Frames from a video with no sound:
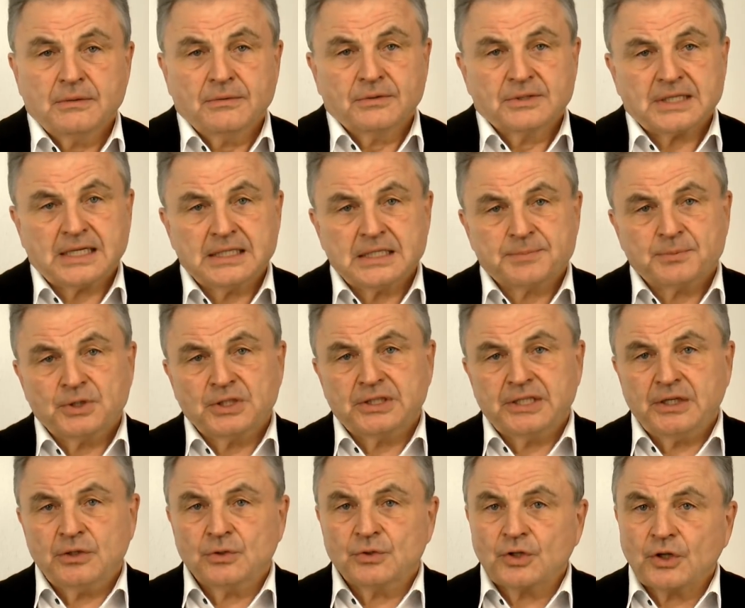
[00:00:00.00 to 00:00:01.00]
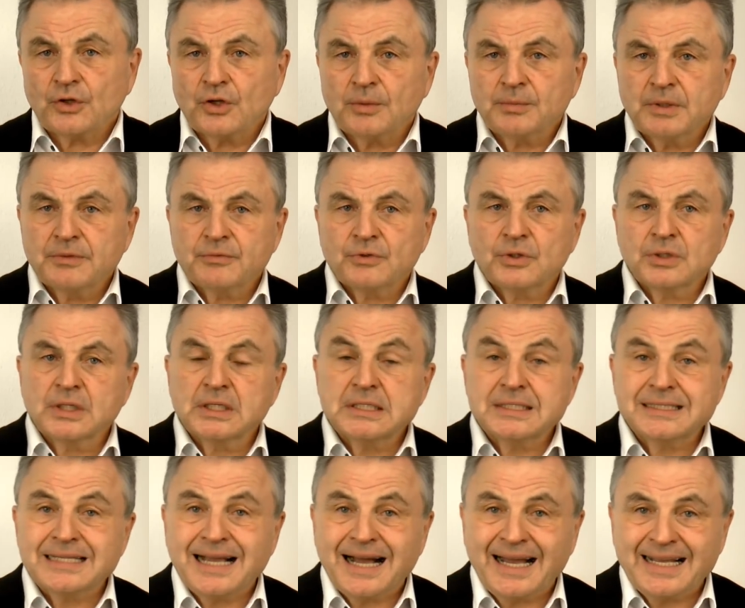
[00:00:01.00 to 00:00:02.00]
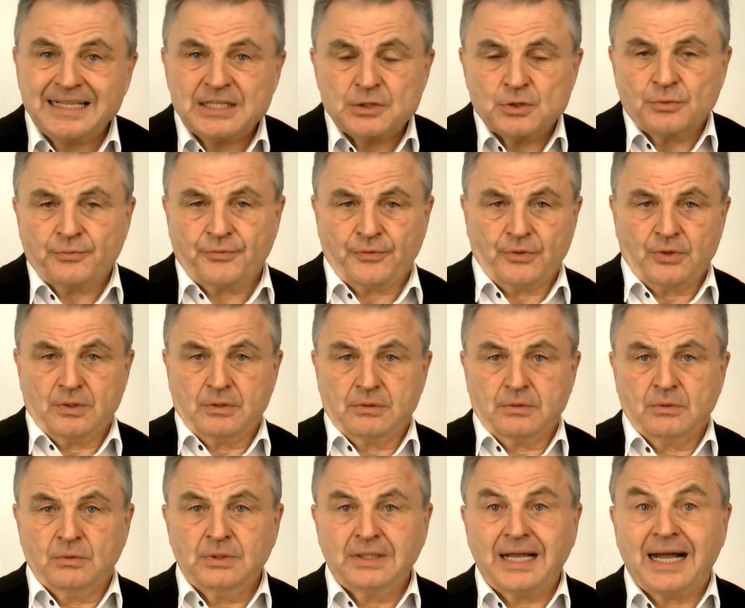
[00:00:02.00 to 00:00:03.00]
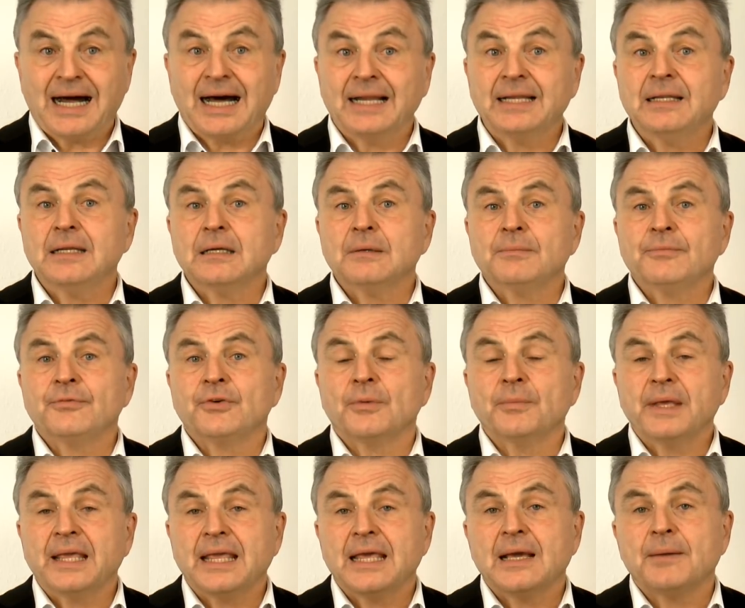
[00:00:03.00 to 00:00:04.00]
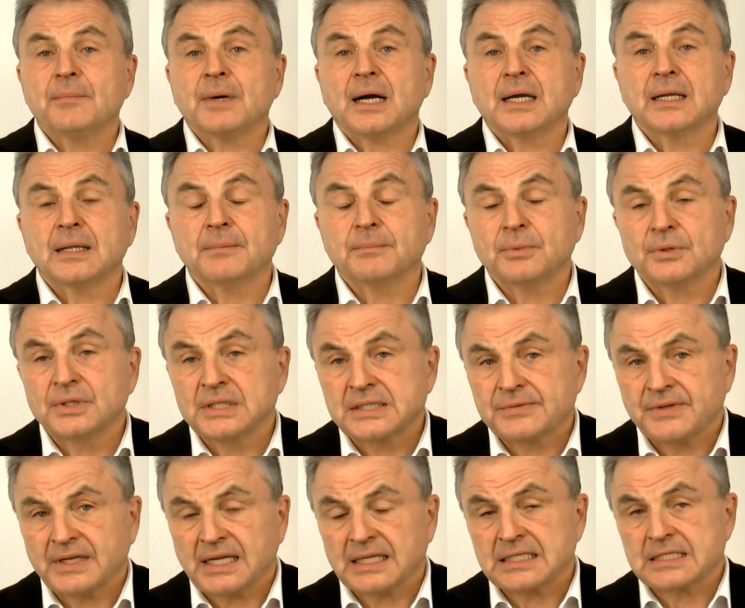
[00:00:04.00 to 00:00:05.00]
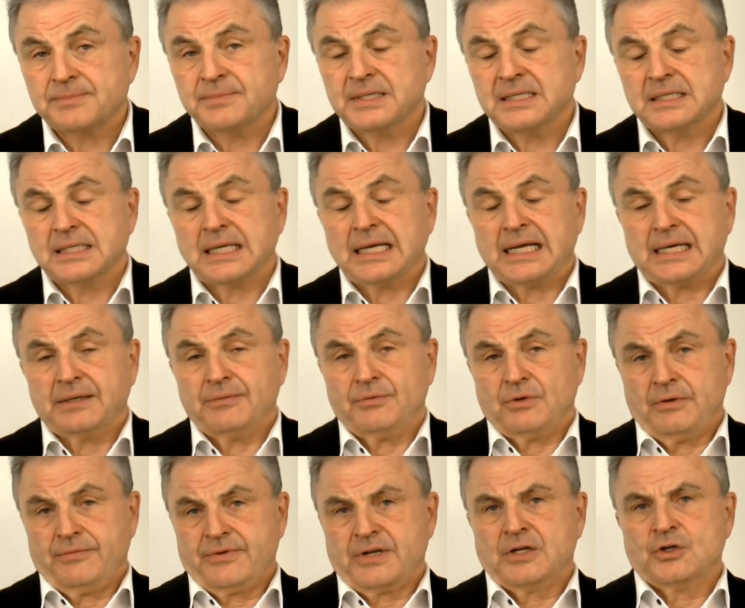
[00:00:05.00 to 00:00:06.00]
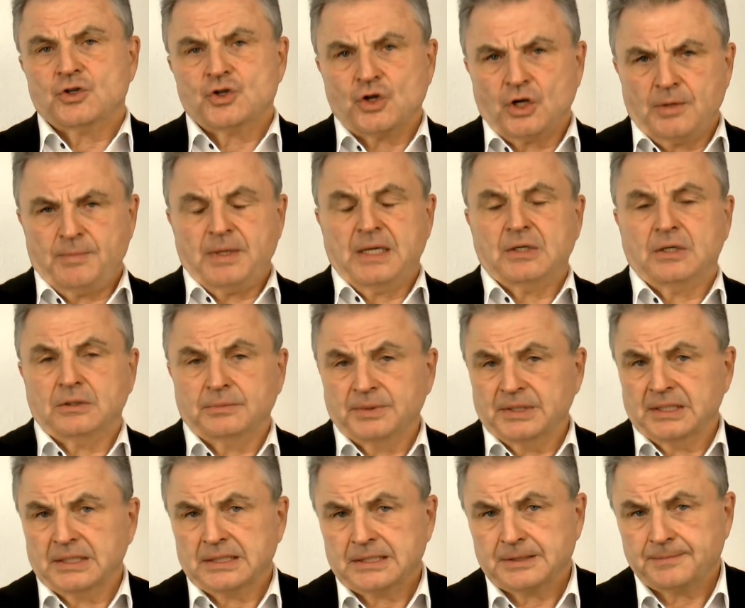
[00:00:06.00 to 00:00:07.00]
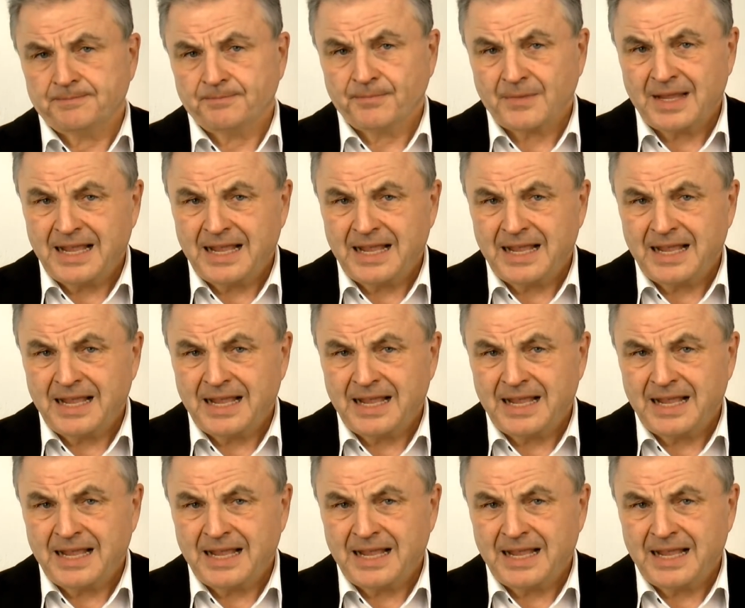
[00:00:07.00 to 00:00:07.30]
seitens Politik unternommen wurde, sie einzuführen. Unter anderem vom ehemaligen Bundesfinanzminister Herrn Wolfgang Schäuble übrigens.